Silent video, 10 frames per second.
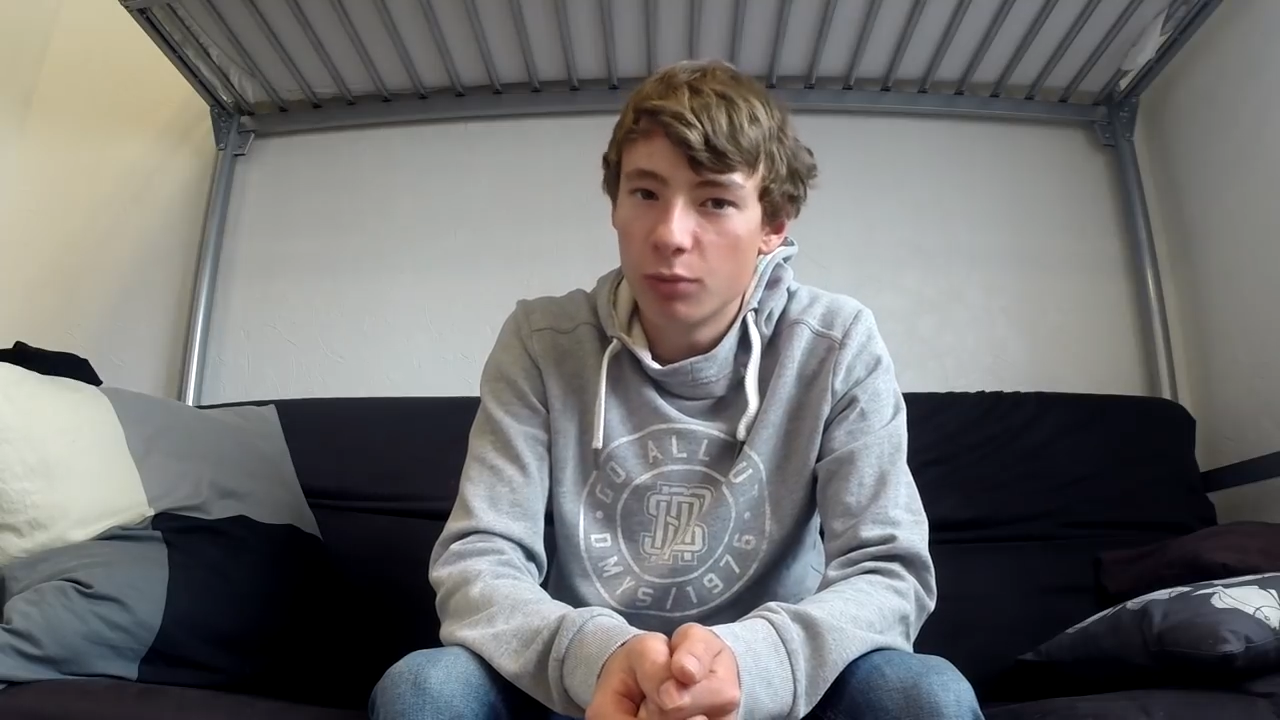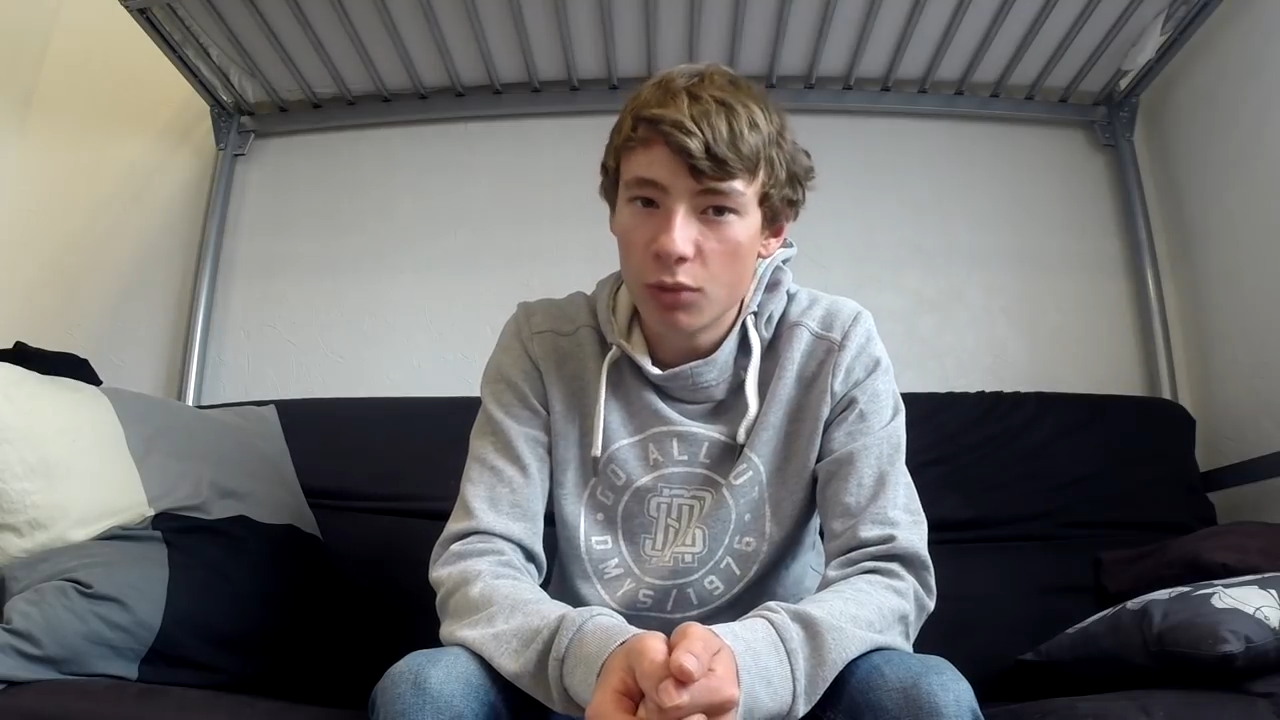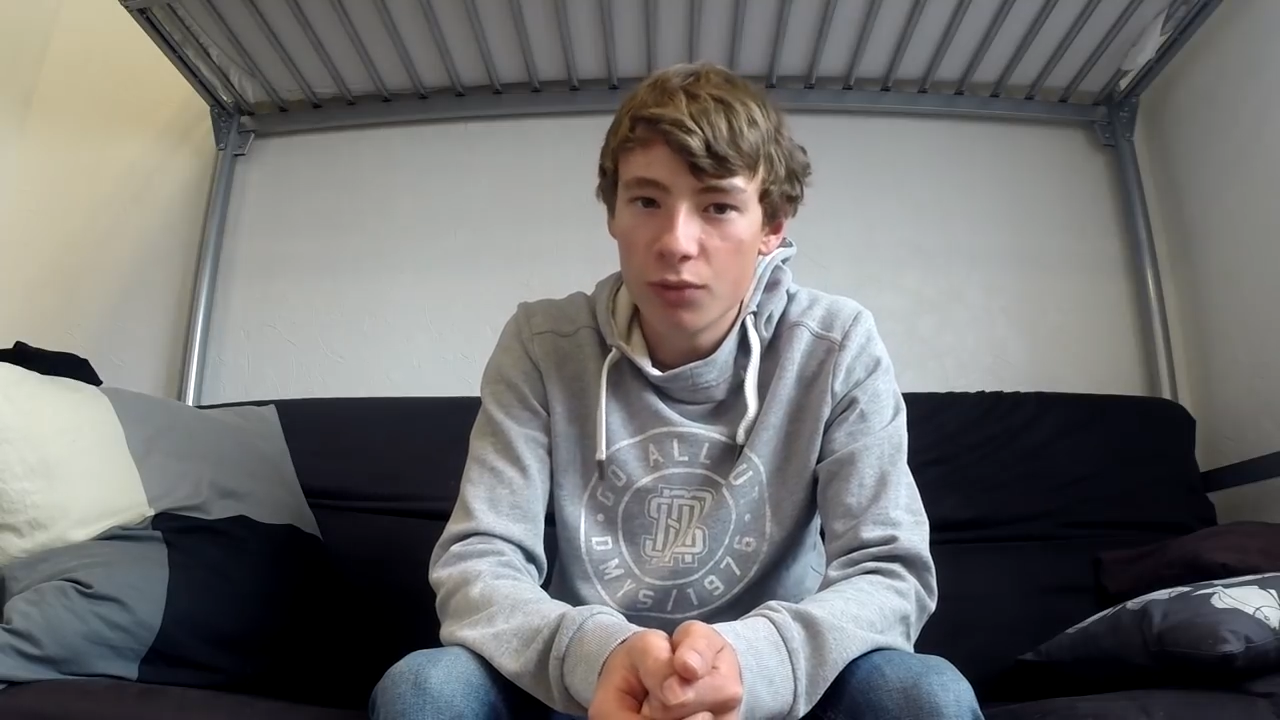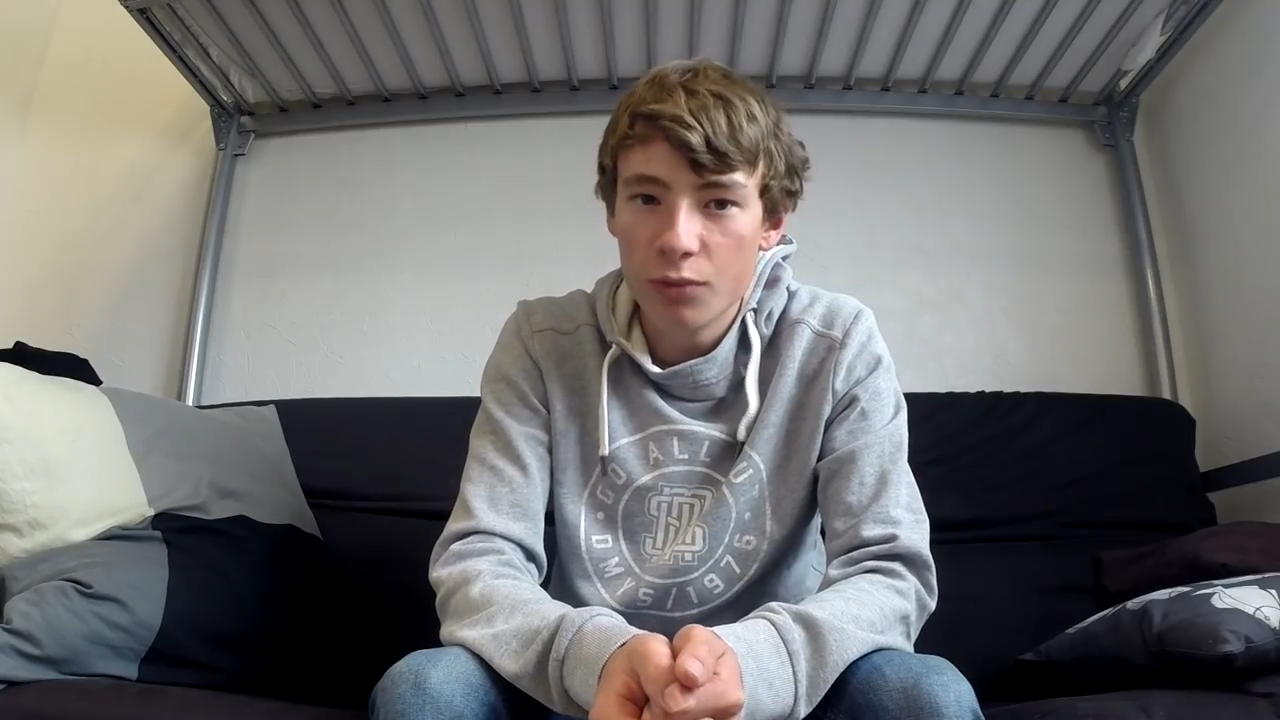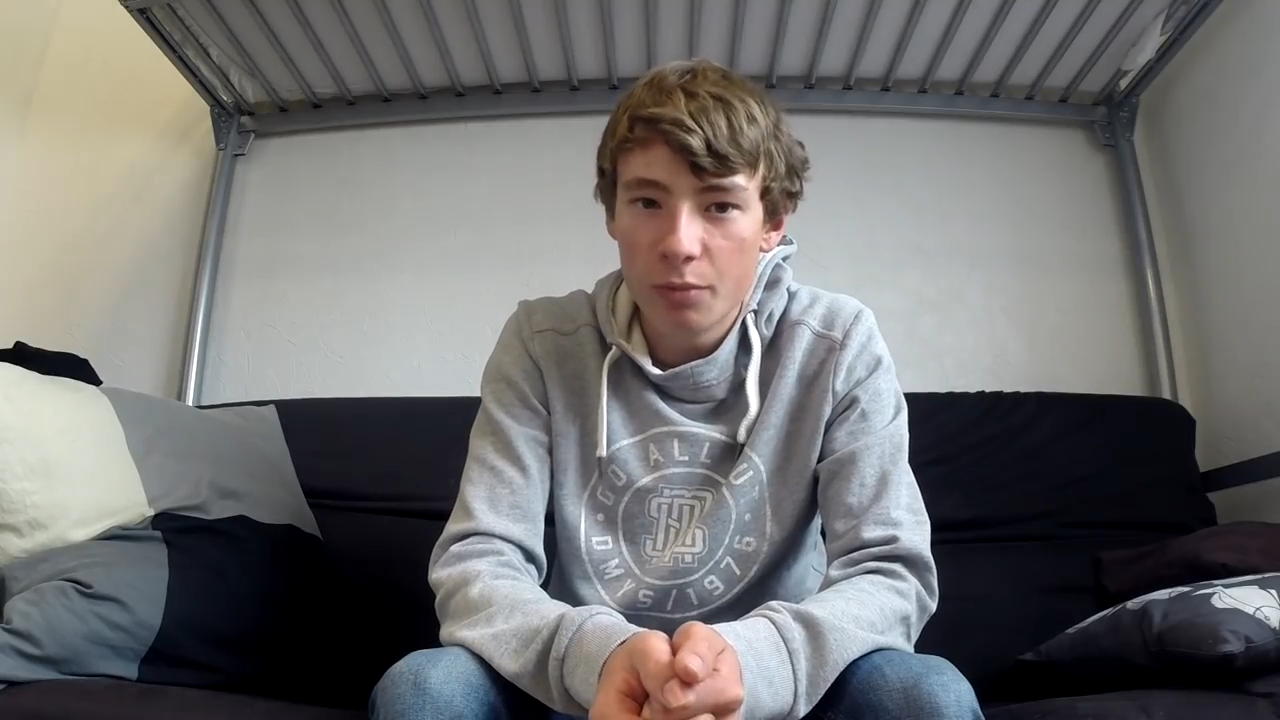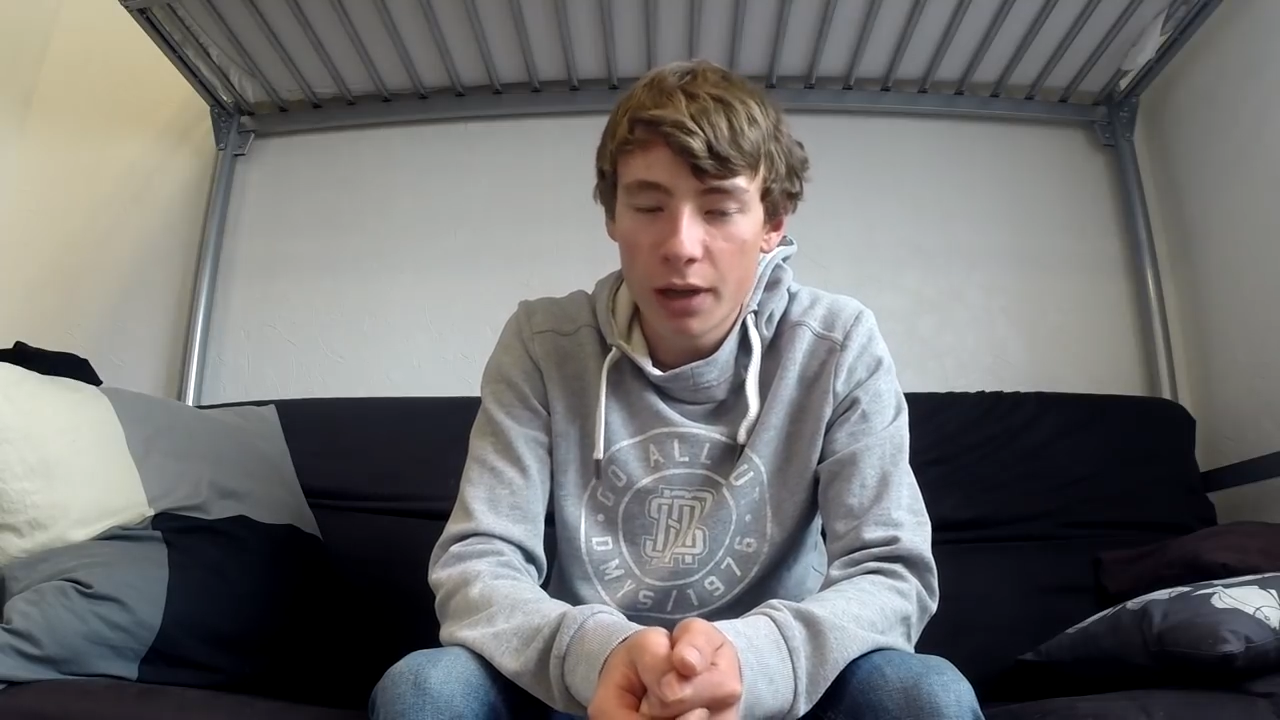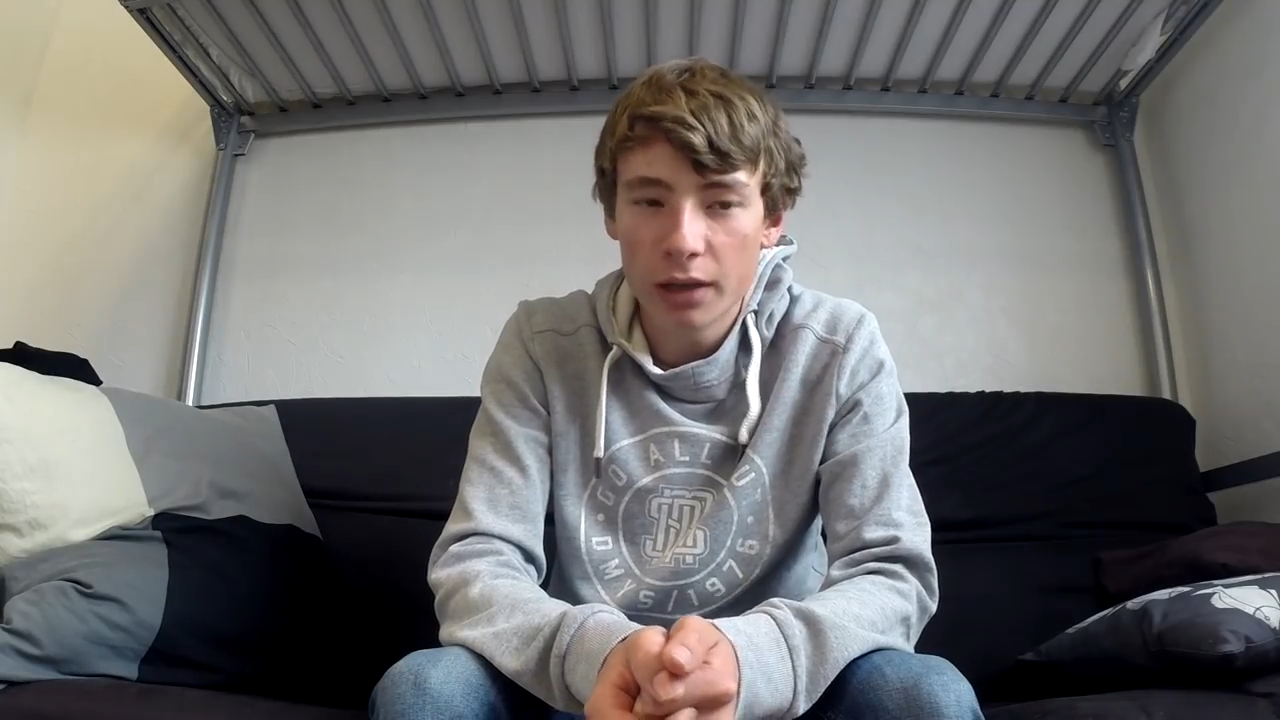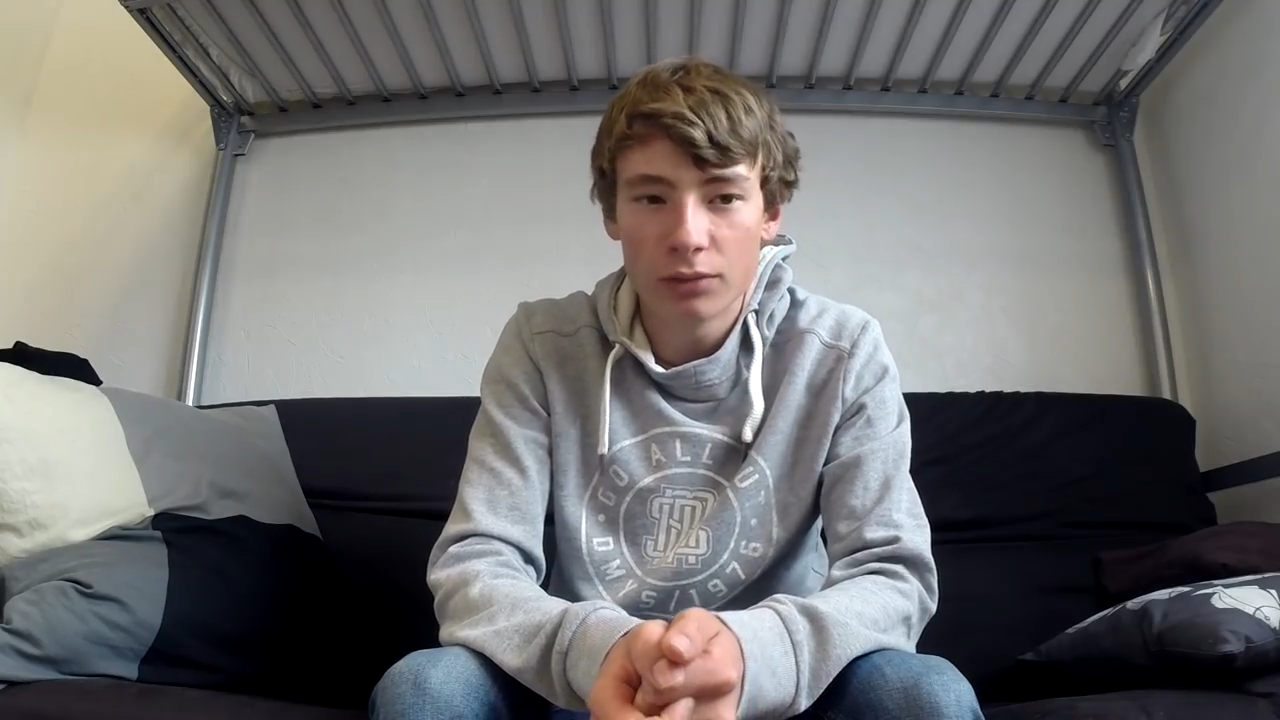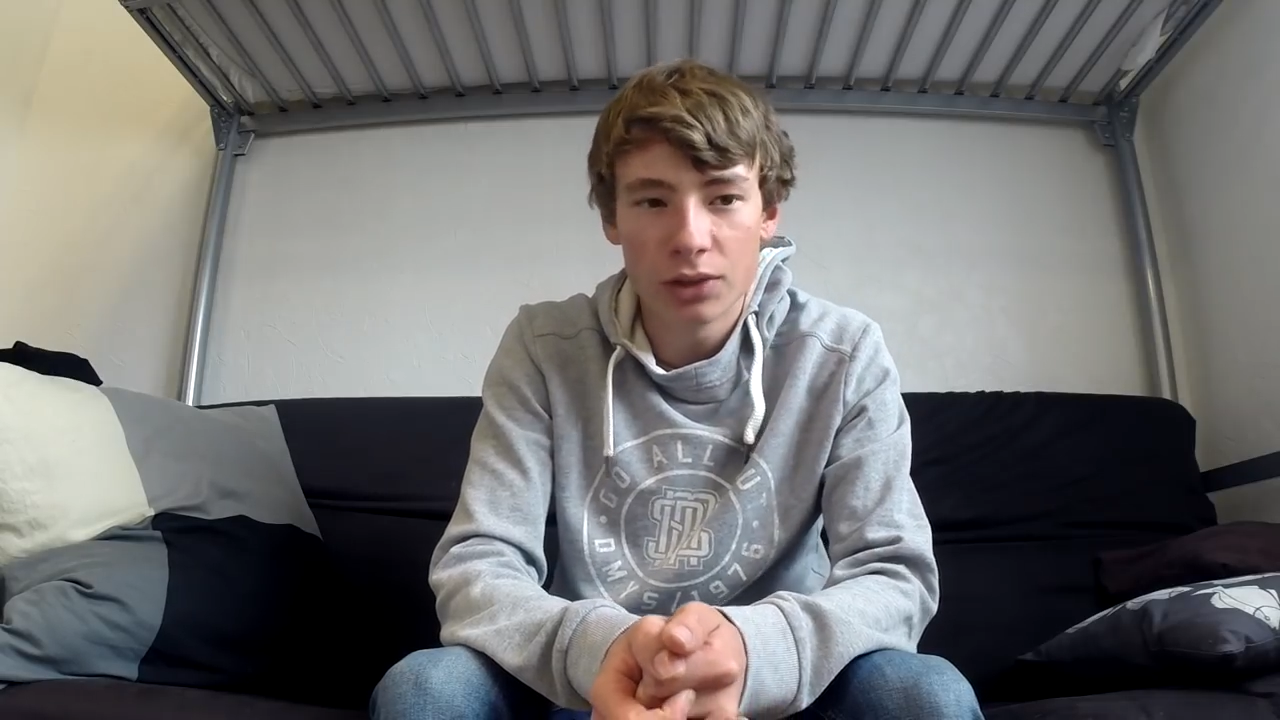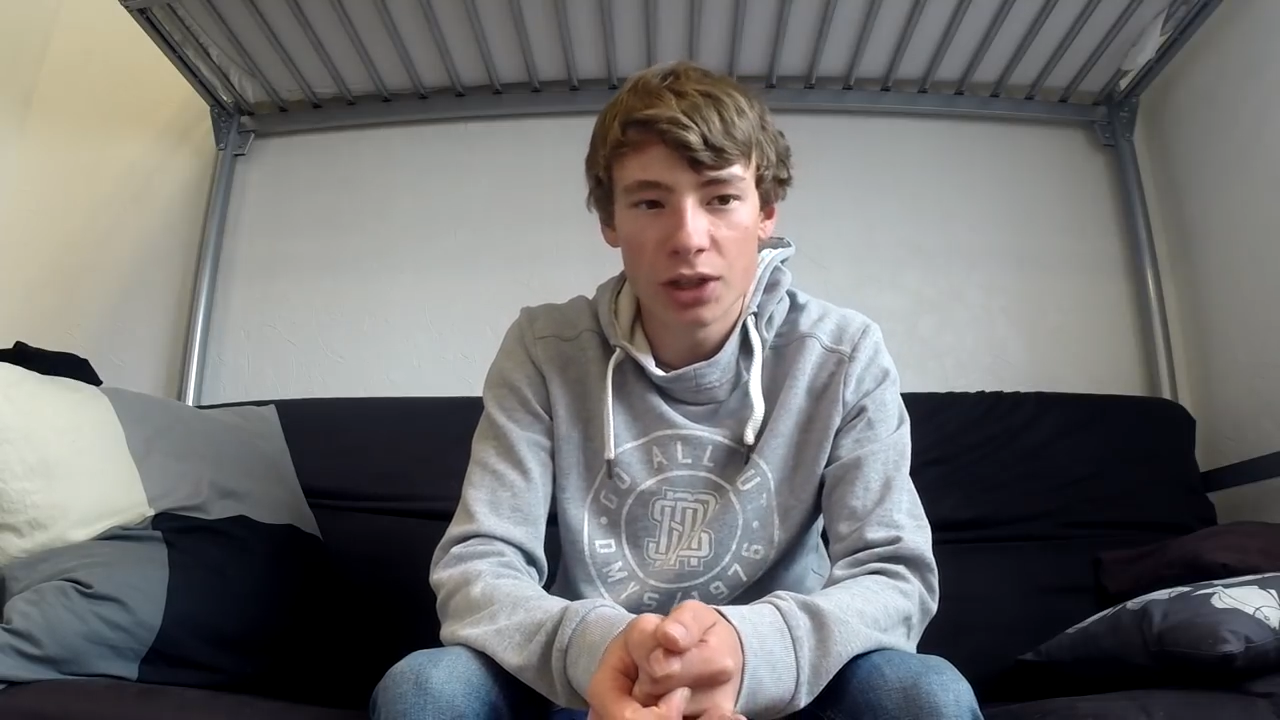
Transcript: beaucoup vous plaire.